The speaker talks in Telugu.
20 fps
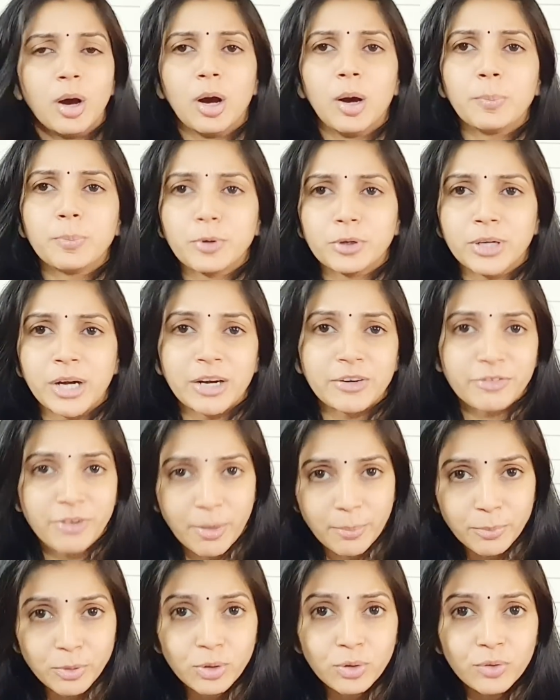ప్రొటెక్ట్
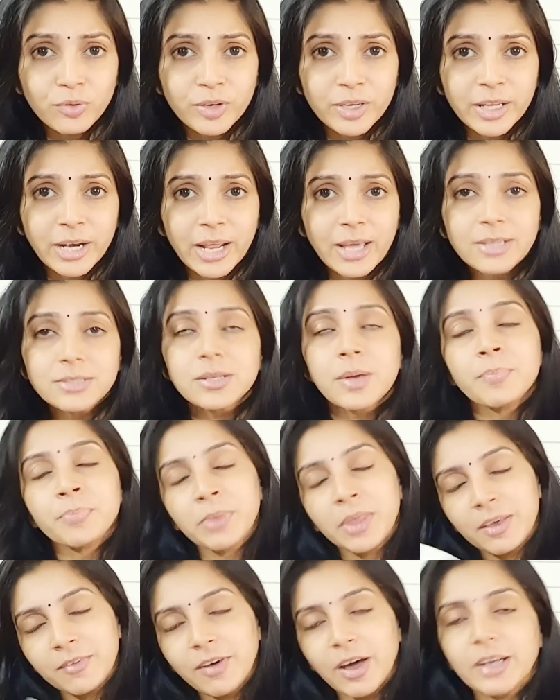ఫ్రమ్ యూవీ రేస్
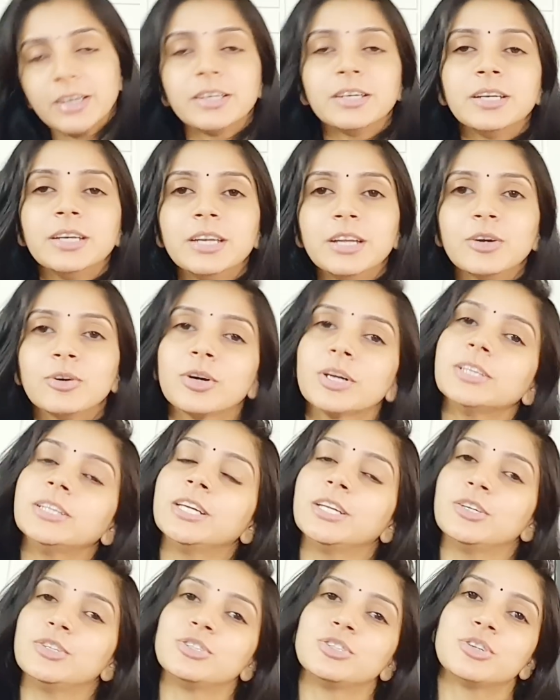ఇవన్నీ కూడా
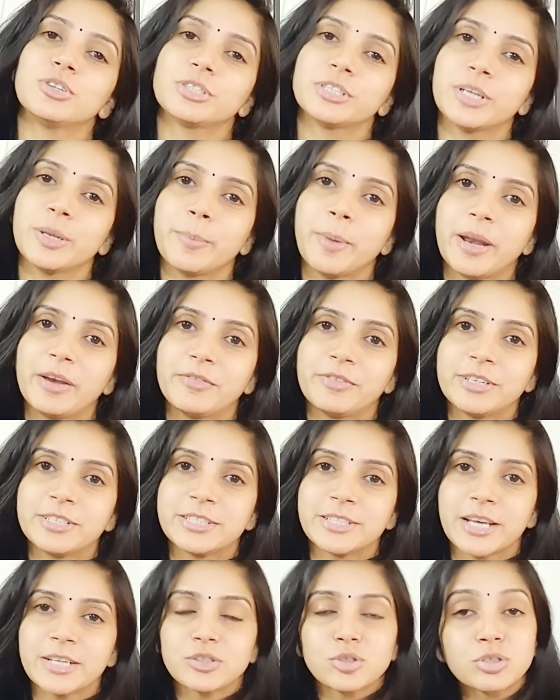దీని నుంచి వచ్చిన
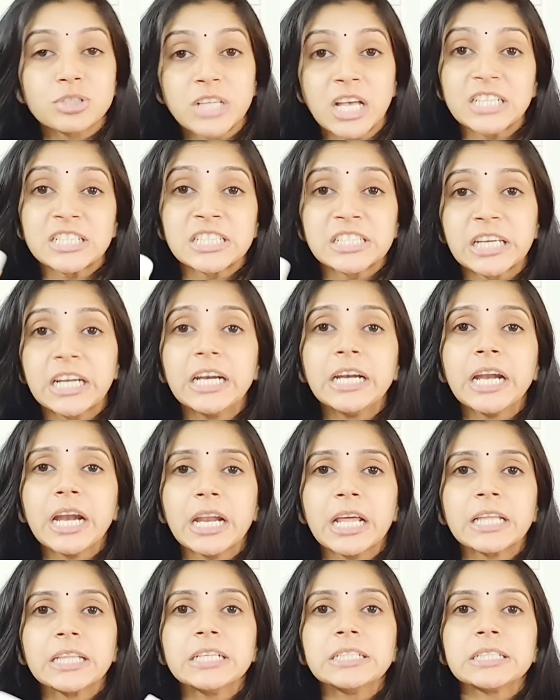బెనిఫిట్సే సో సన్ స్క్రీన్
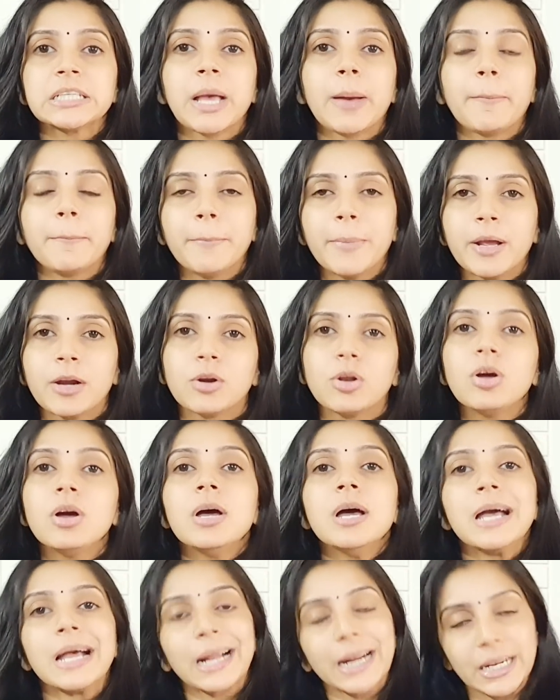అనేది సమ్మర్లో
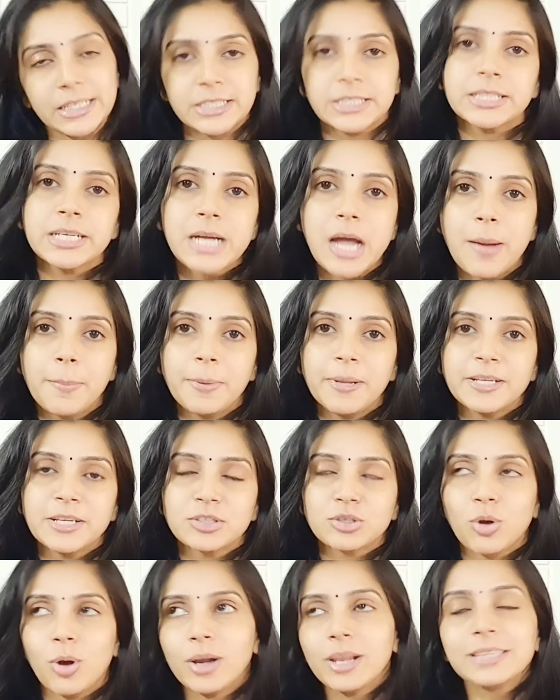ఖచ్చితంగా అప్లై
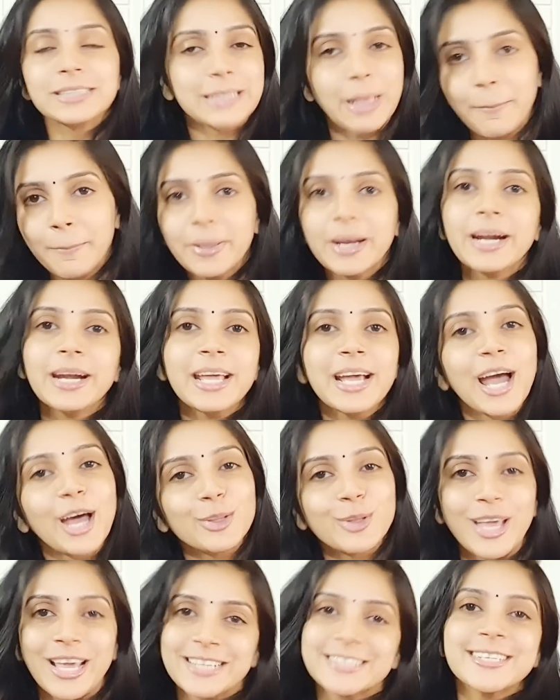చేసుకోవాలి సమ్మర్ అనే
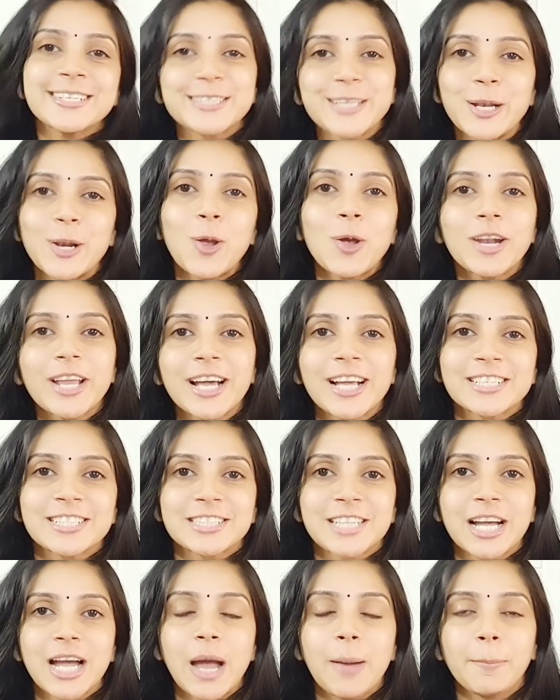కాదు ఏ సీజన్లో అయినా
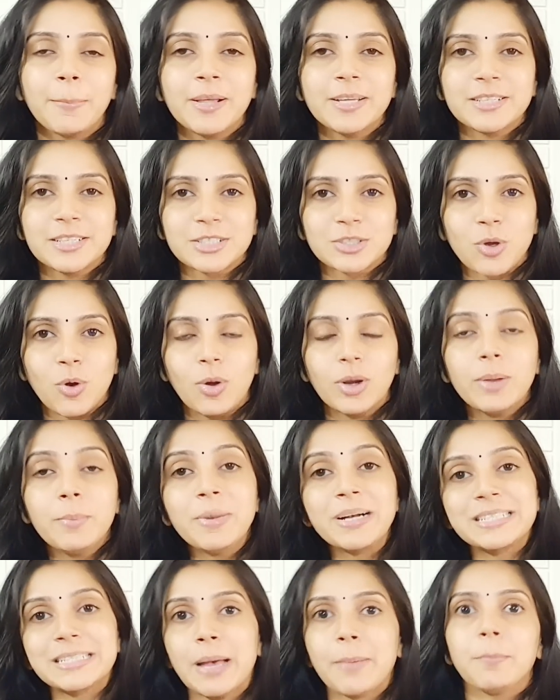ఖచ్చితంగా అప్లై చేసుకోవాలి
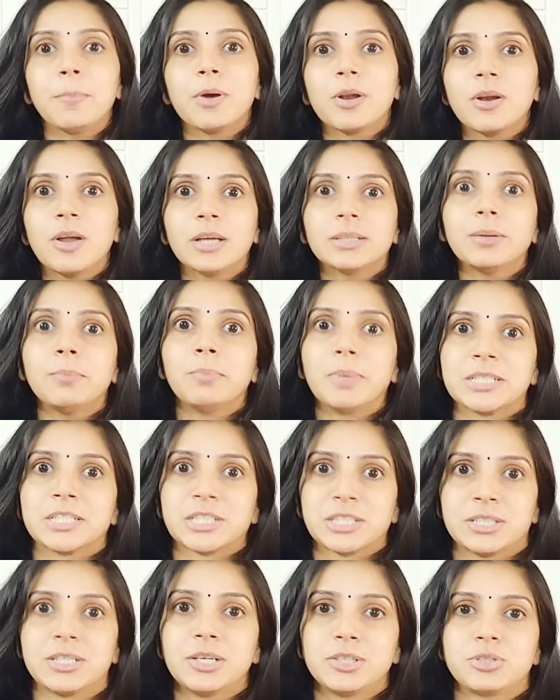బట్ సమ్మర్లో అయితే
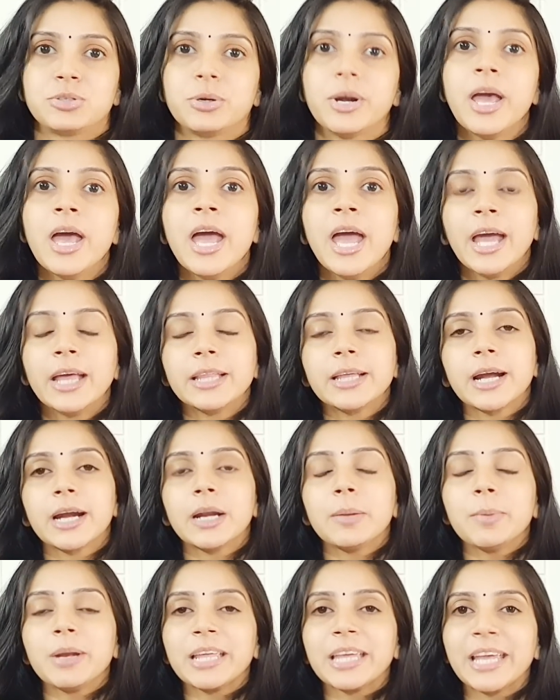మస్ట్ అండ్ షూట్
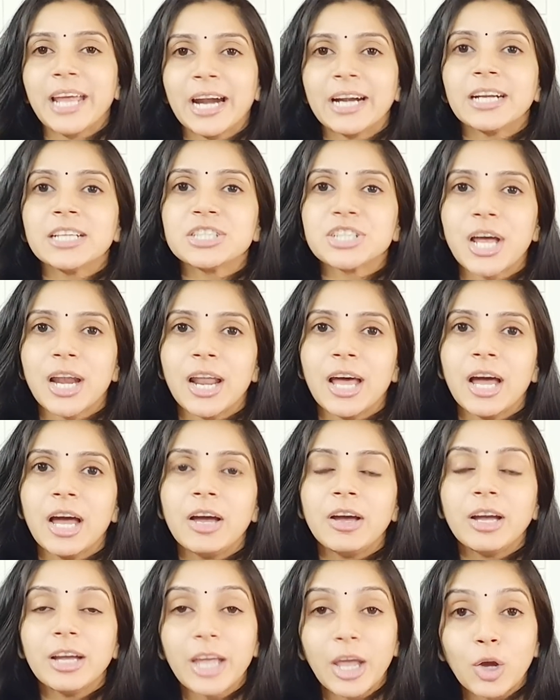ఎందుకంటే మనకి ఎండ చాలా
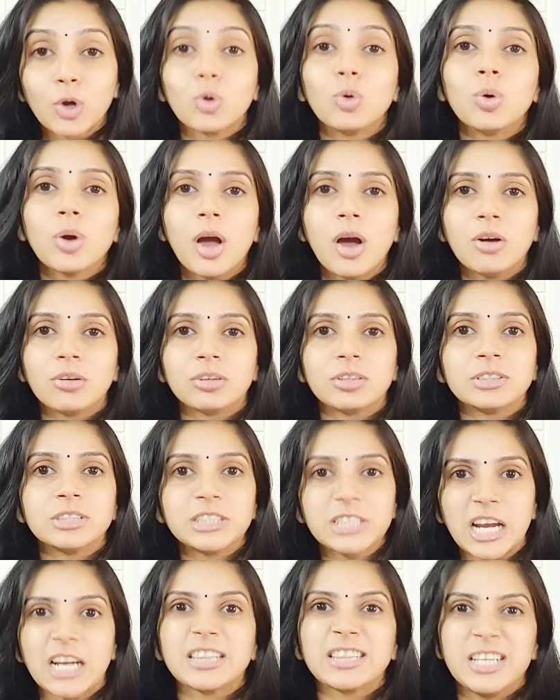ఎక్కువగా ఉంటుంది
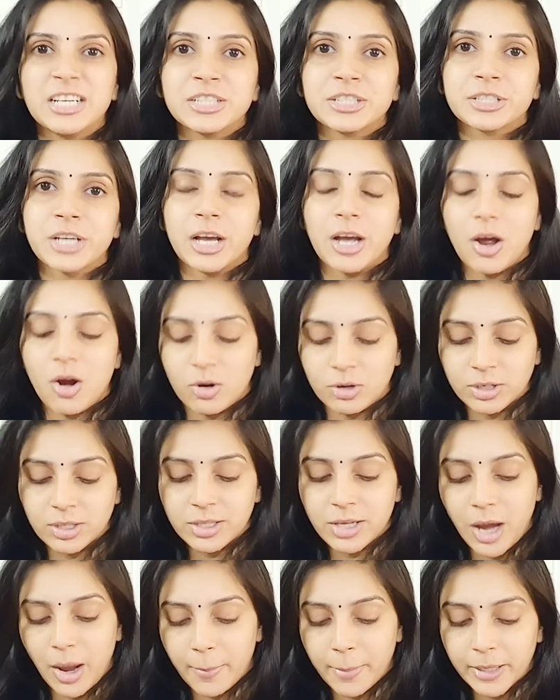చాలా తీక్షణంగా
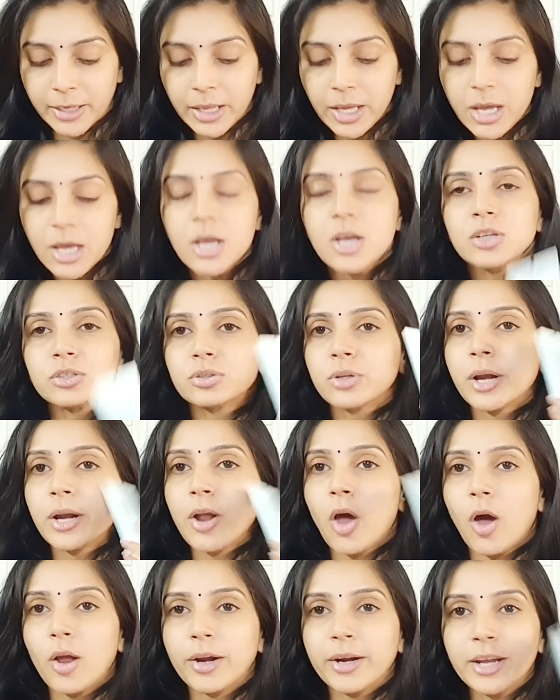ఉంటుంది కాబట్టి సో
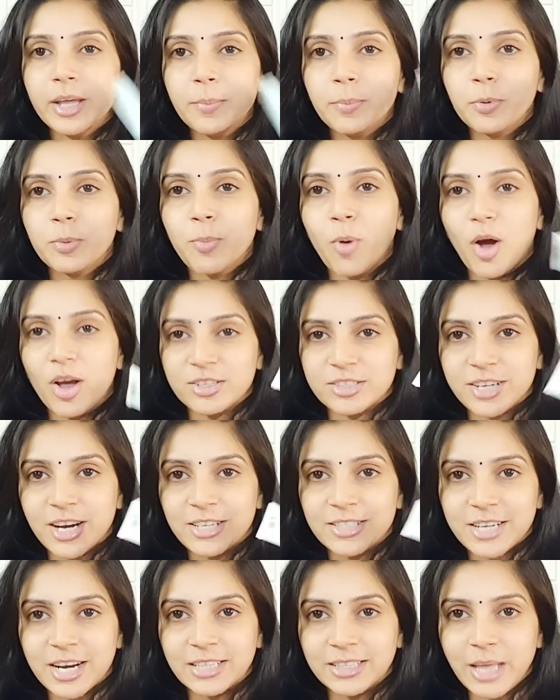నేను ఆల్రెడీ ఇప్పుడు
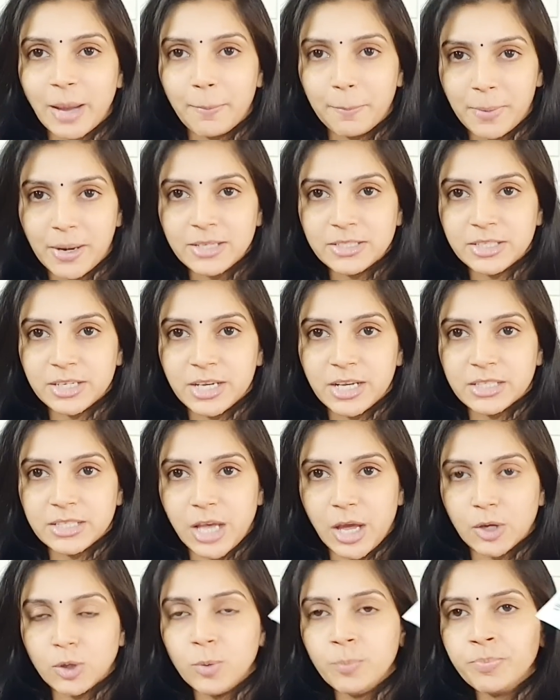మాయిశ్చరైజర్ అయితే అప్లై
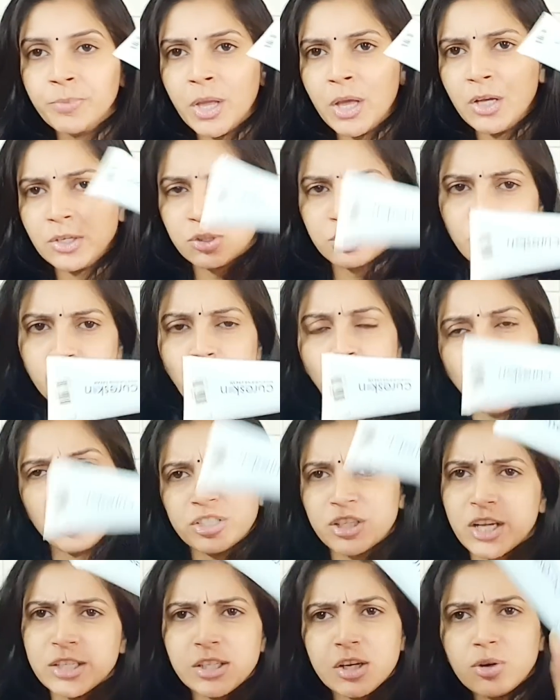చేసేసాను సో
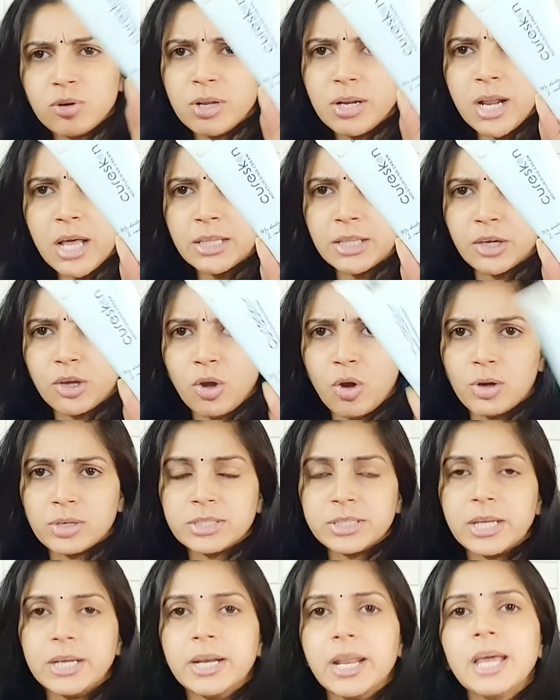మాయిశ్చరైజర్ కూడా నాది క్యూర్
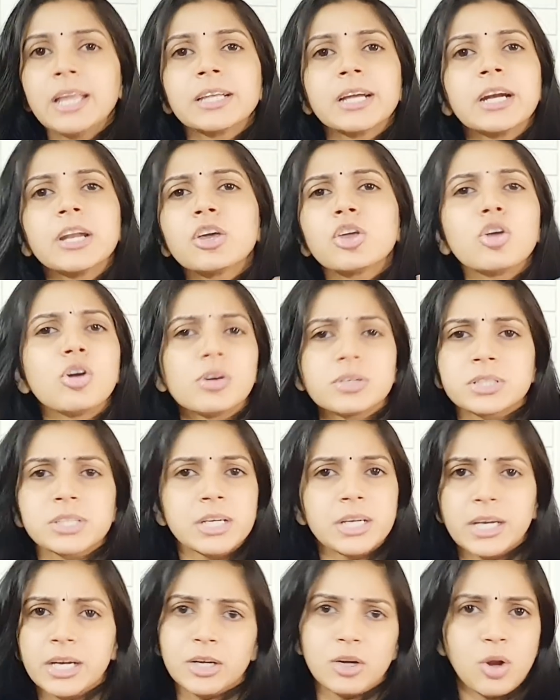స్కిన్నే ఎందుకంటే క్యూర్
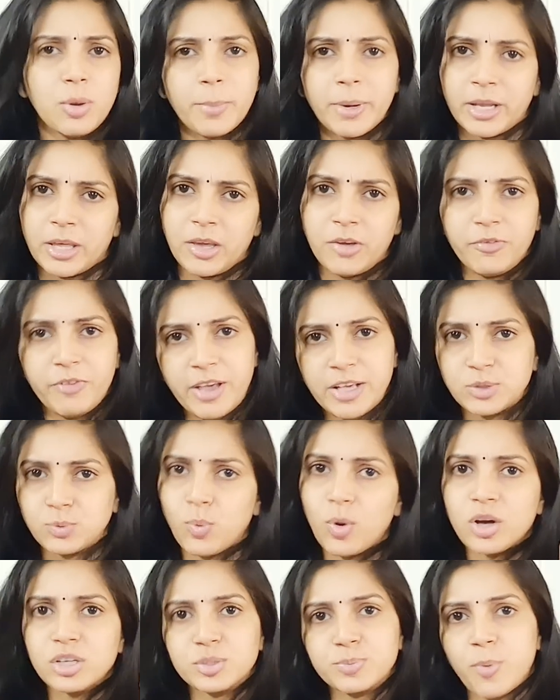స్కిన్ కిట్లో మనకి ఫేస్
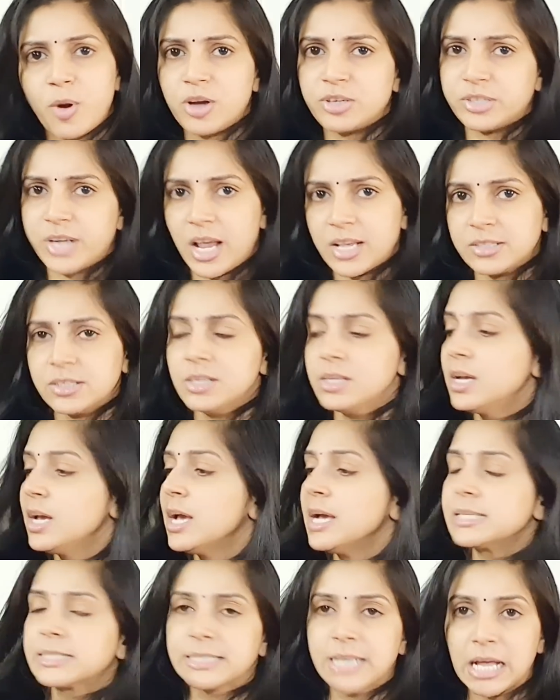వాష్ మాయిశ్చరైజర్
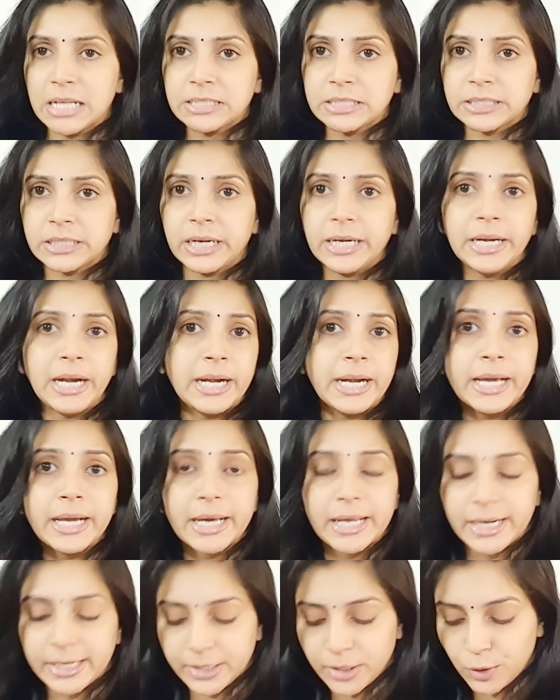సన్ స్క్రీన్ అంటే
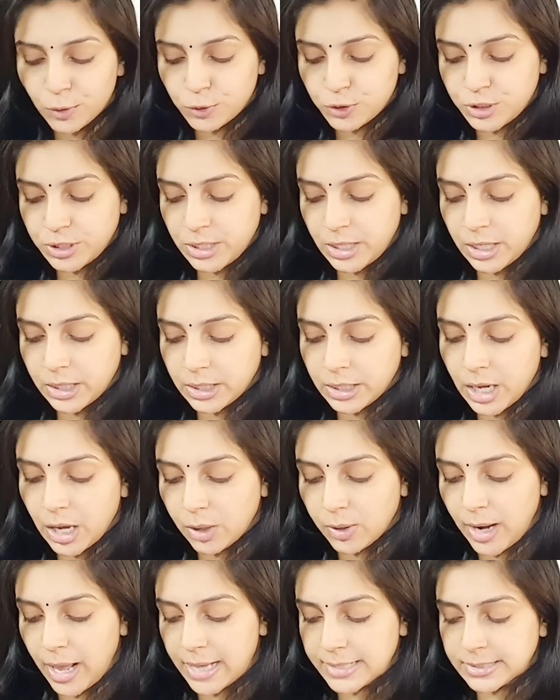కరెక్టర్ వచ్చింది కదా
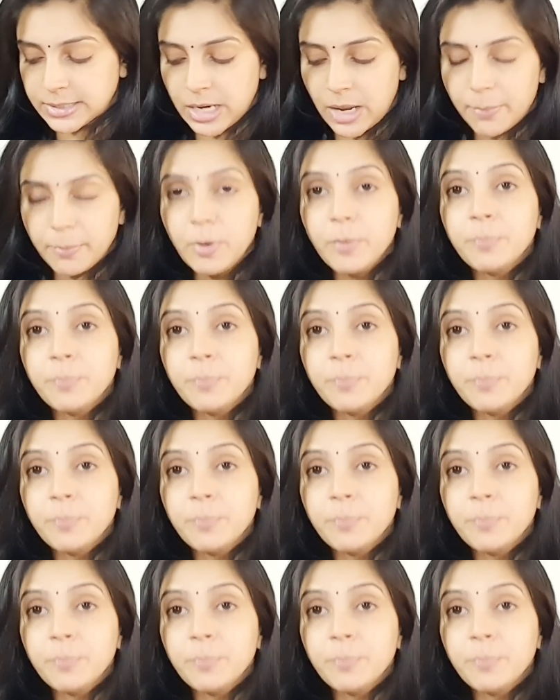నాకు లాస్ట్ టైం